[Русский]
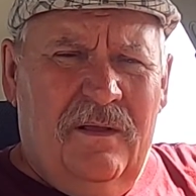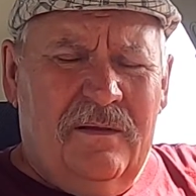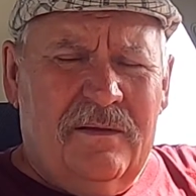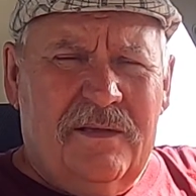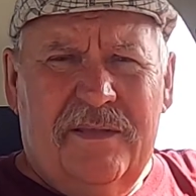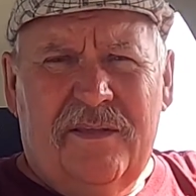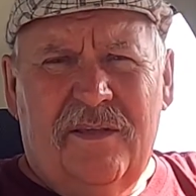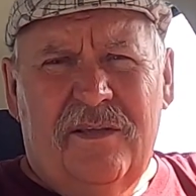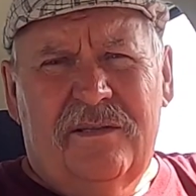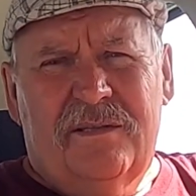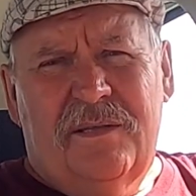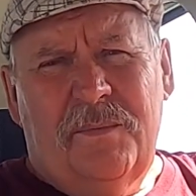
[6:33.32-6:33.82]

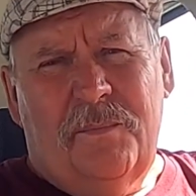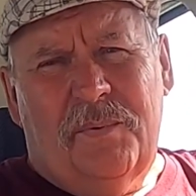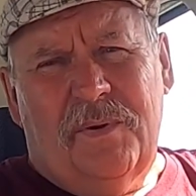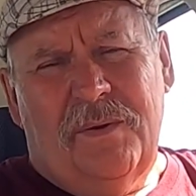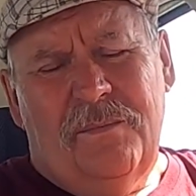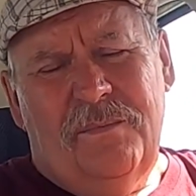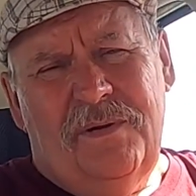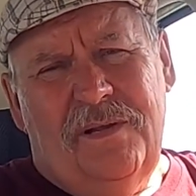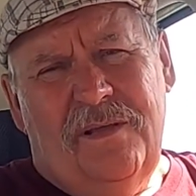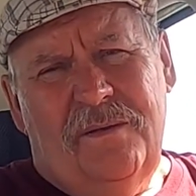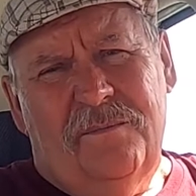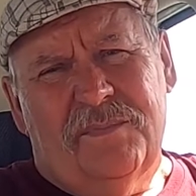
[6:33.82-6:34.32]
Каких-то
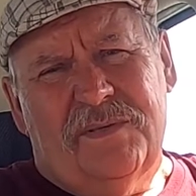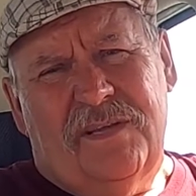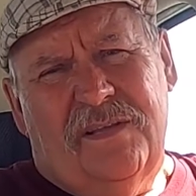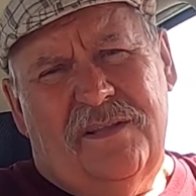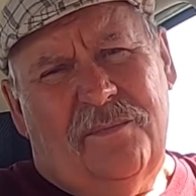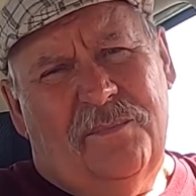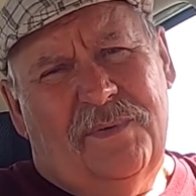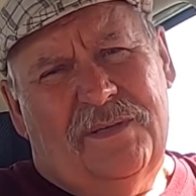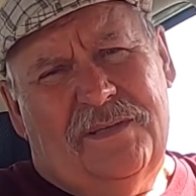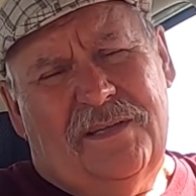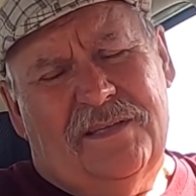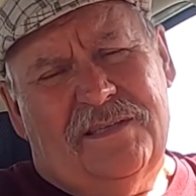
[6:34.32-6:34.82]
проблем с
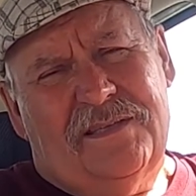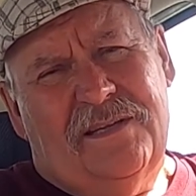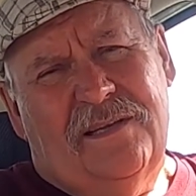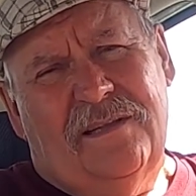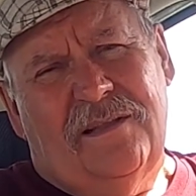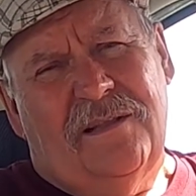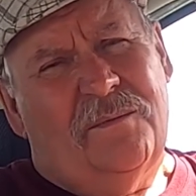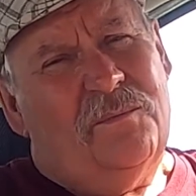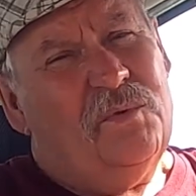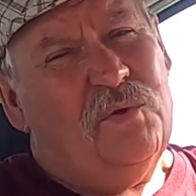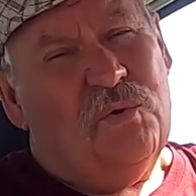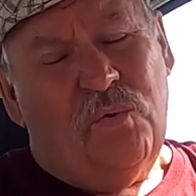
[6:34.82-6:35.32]
этим
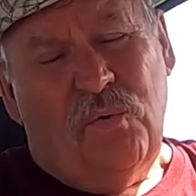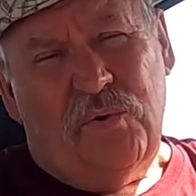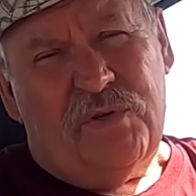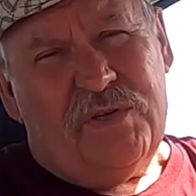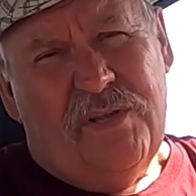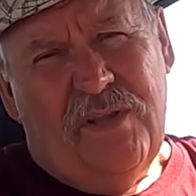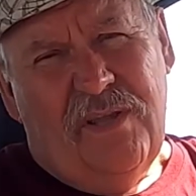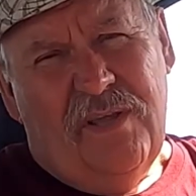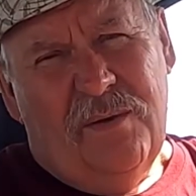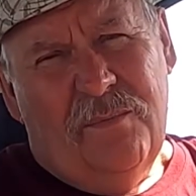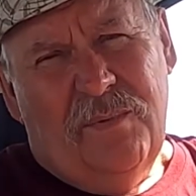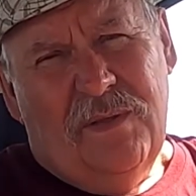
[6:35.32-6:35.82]
мотоциклом тоже
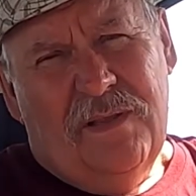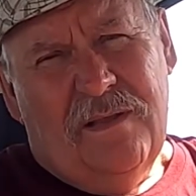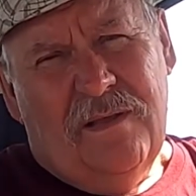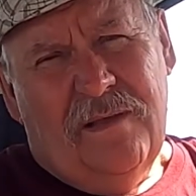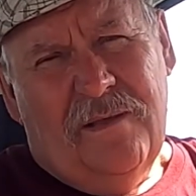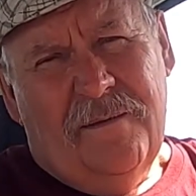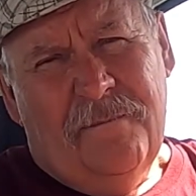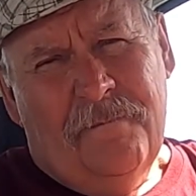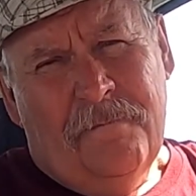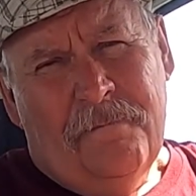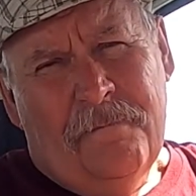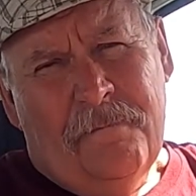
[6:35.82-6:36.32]
не было.
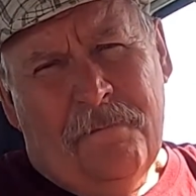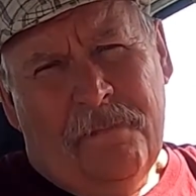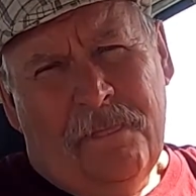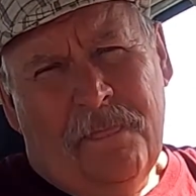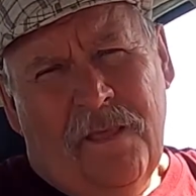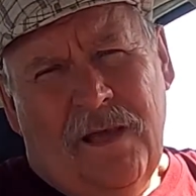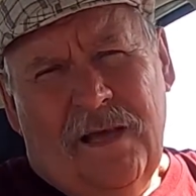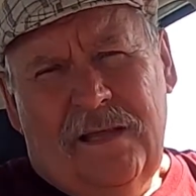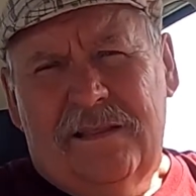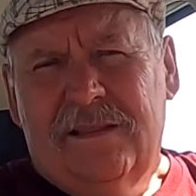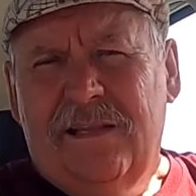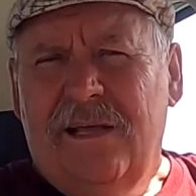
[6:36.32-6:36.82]

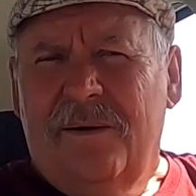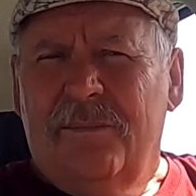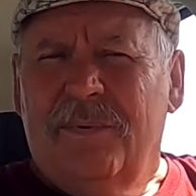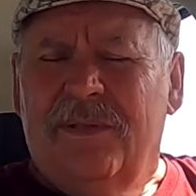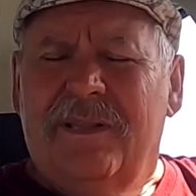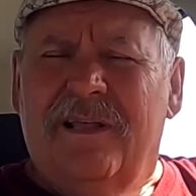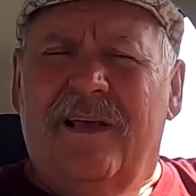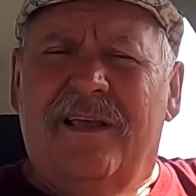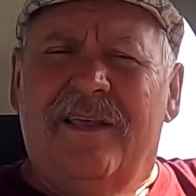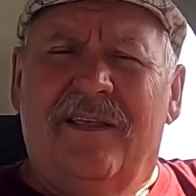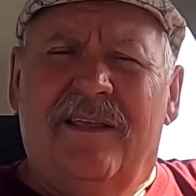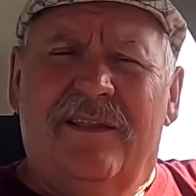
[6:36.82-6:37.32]
Одна
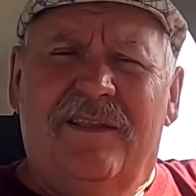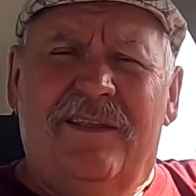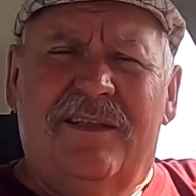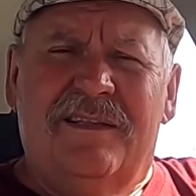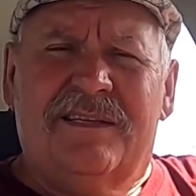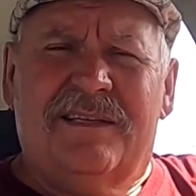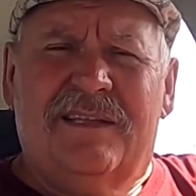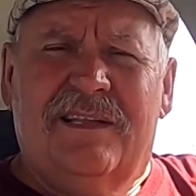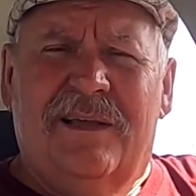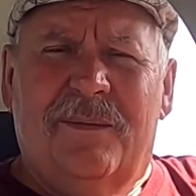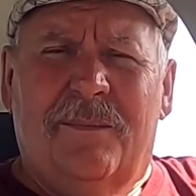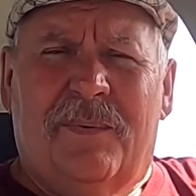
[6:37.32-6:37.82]
была
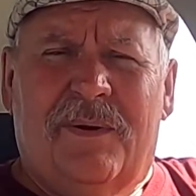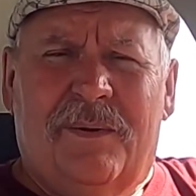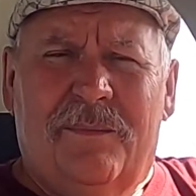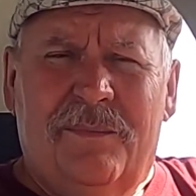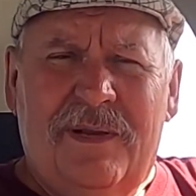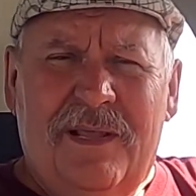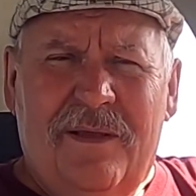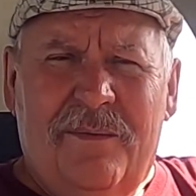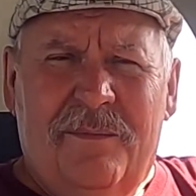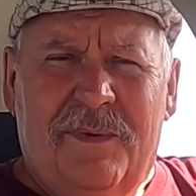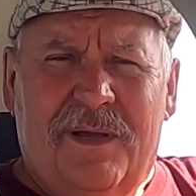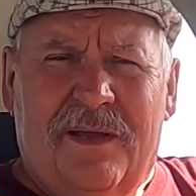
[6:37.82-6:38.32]
единственная
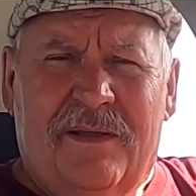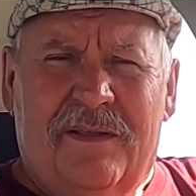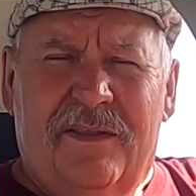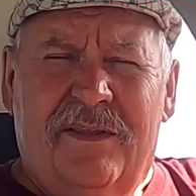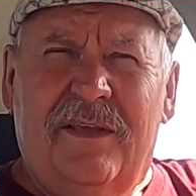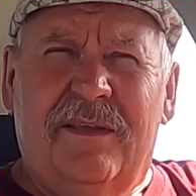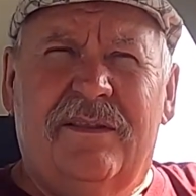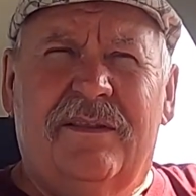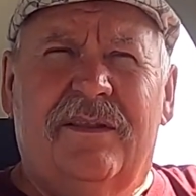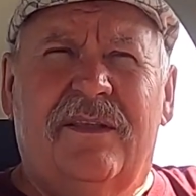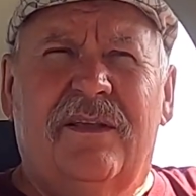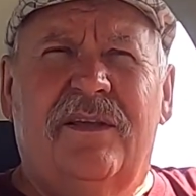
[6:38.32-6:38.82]
проблема.
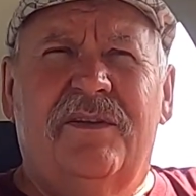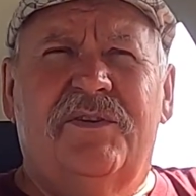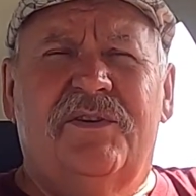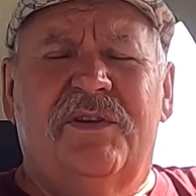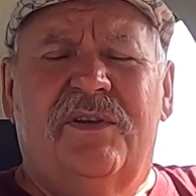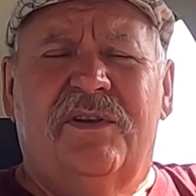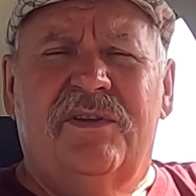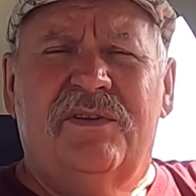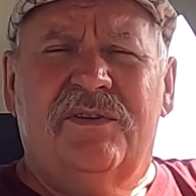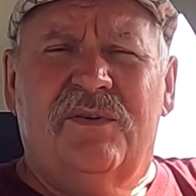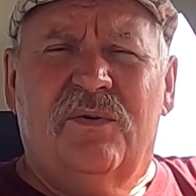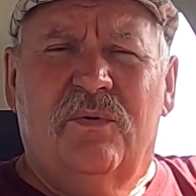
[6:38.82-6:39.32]
Где-то
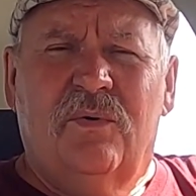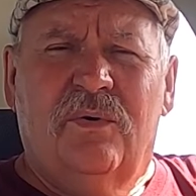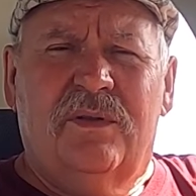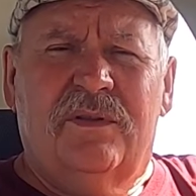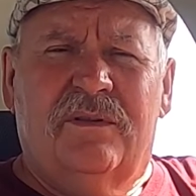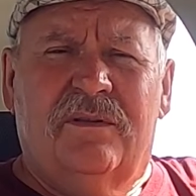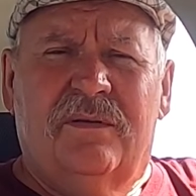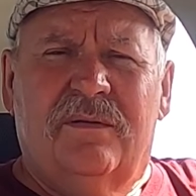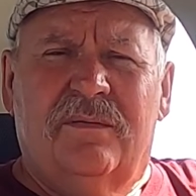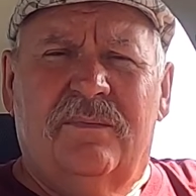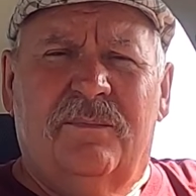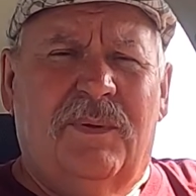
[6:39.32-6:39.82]
через
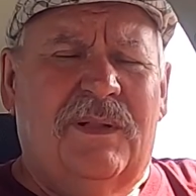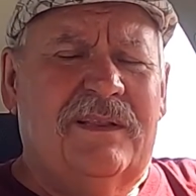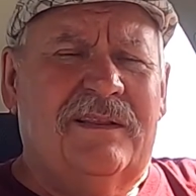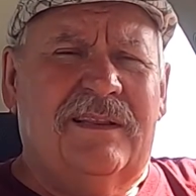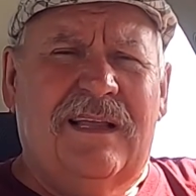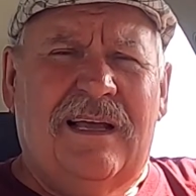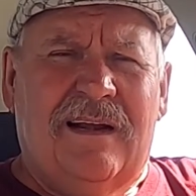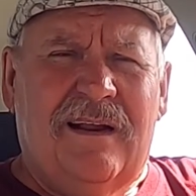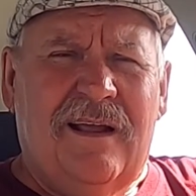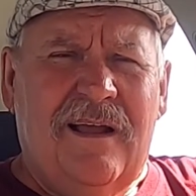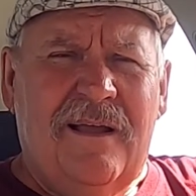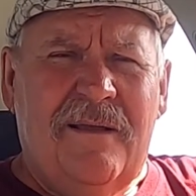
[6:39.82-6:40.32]

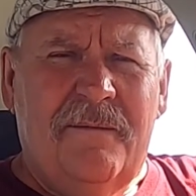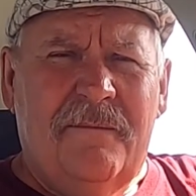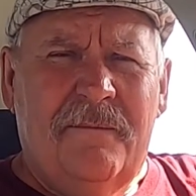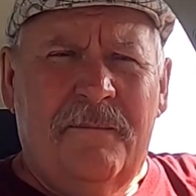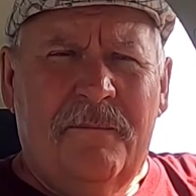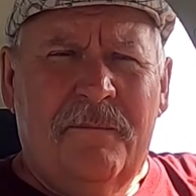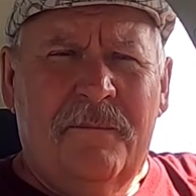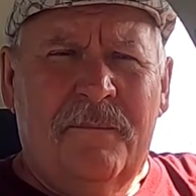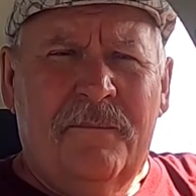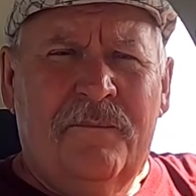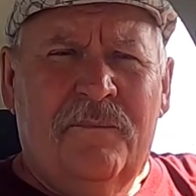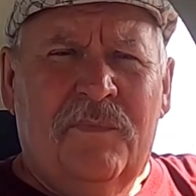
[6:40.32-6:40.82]
год-полтора
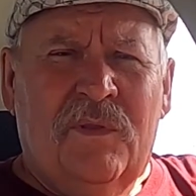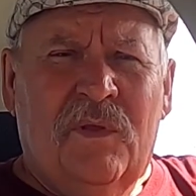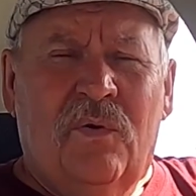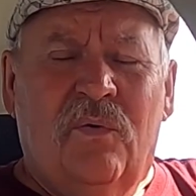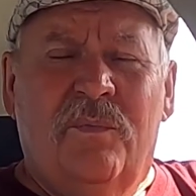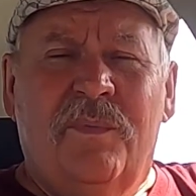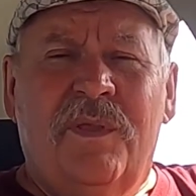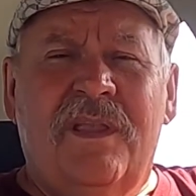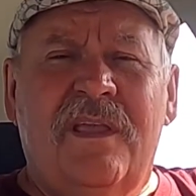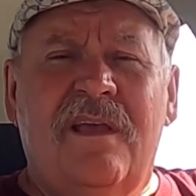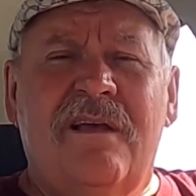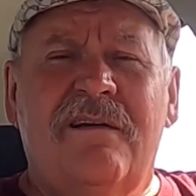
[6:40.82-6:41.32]
у
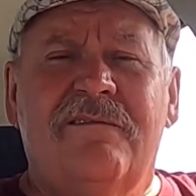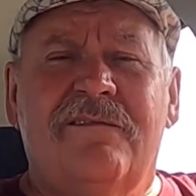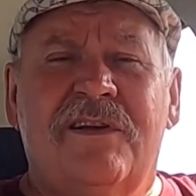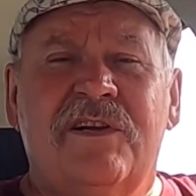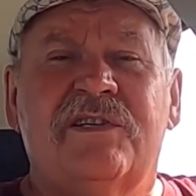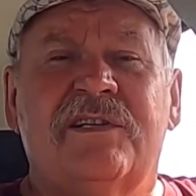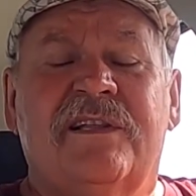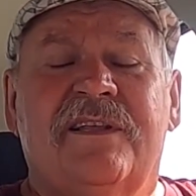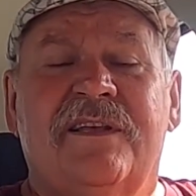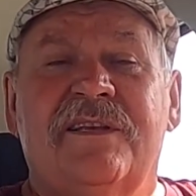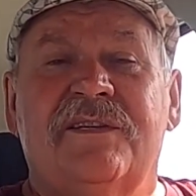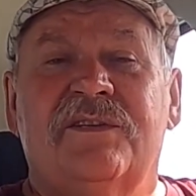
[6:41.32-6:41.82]
меня
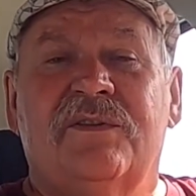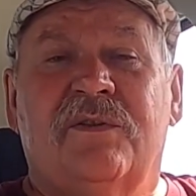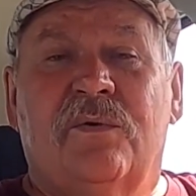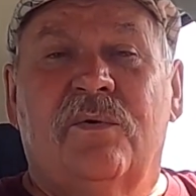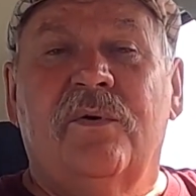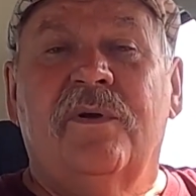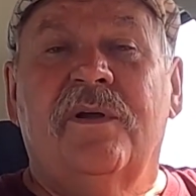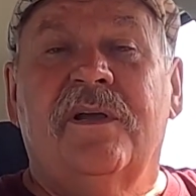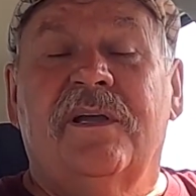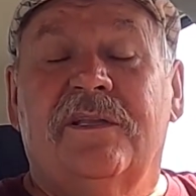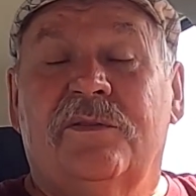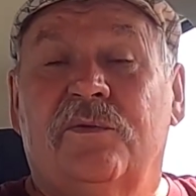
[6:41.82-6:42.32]
вышла из
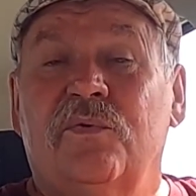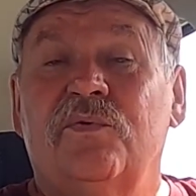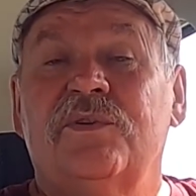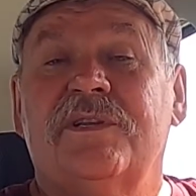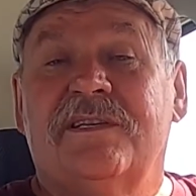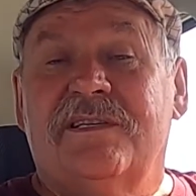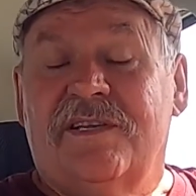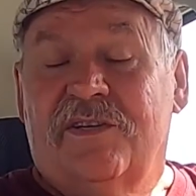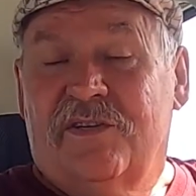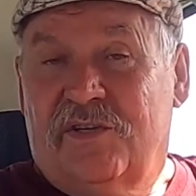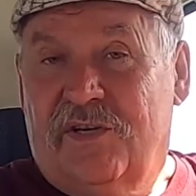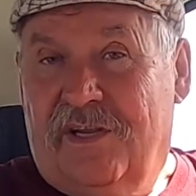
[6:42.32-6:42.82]
строя
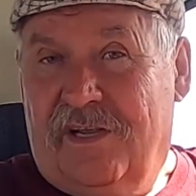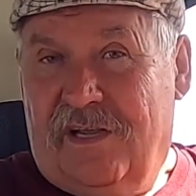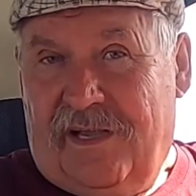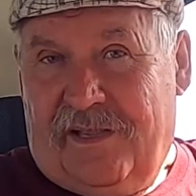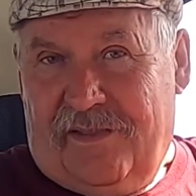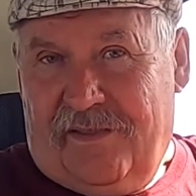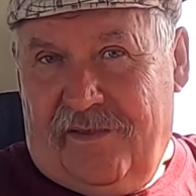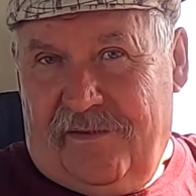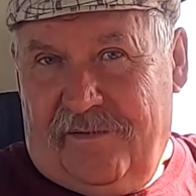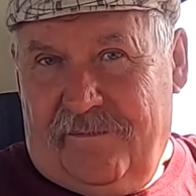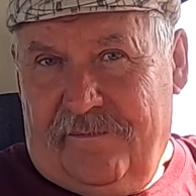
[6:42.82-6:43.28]
катушка зажигания.